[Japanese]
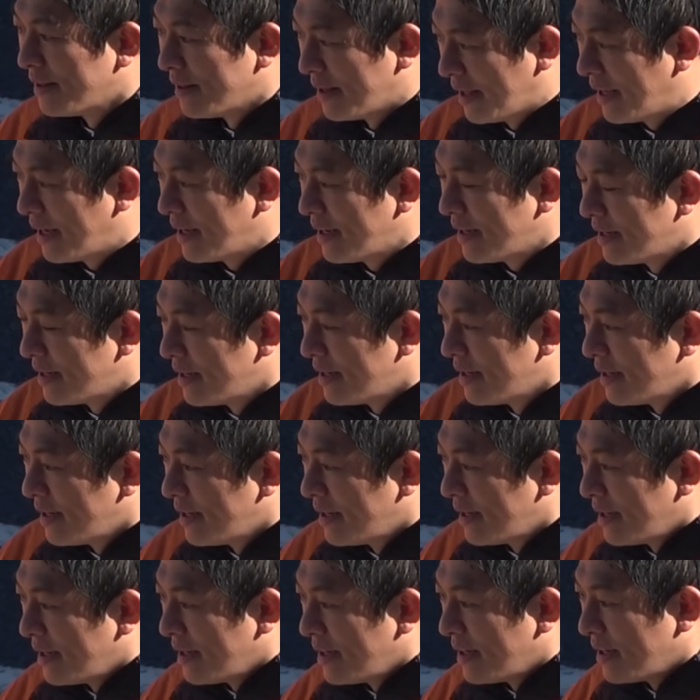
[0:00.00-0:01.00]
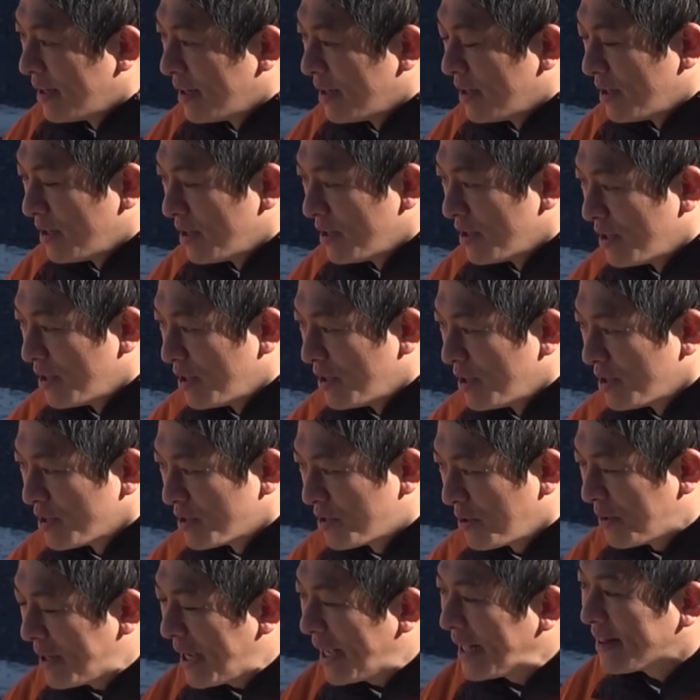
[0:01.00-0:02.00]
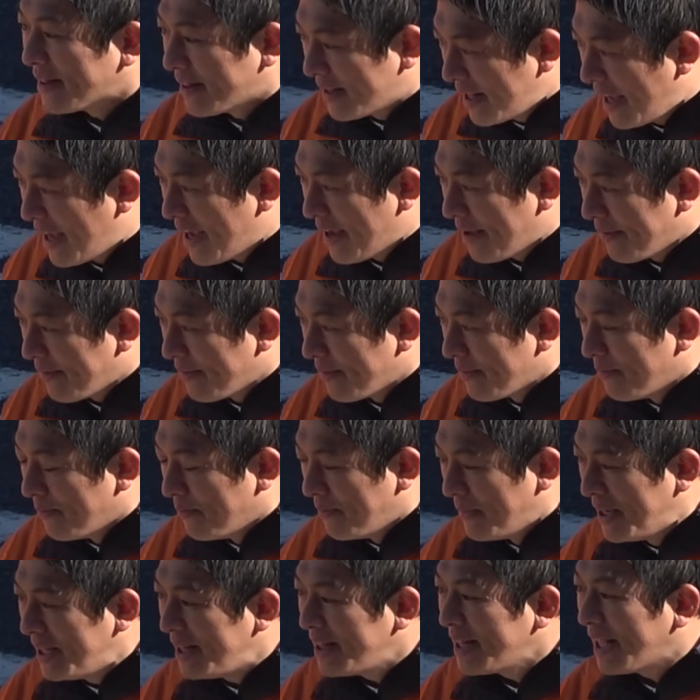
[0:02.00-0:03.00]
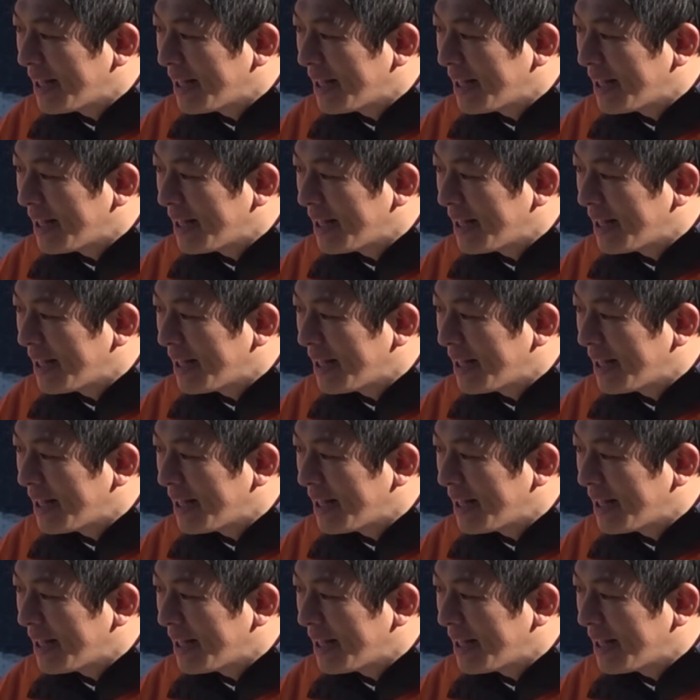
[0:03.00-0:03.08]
ね。そうやってみん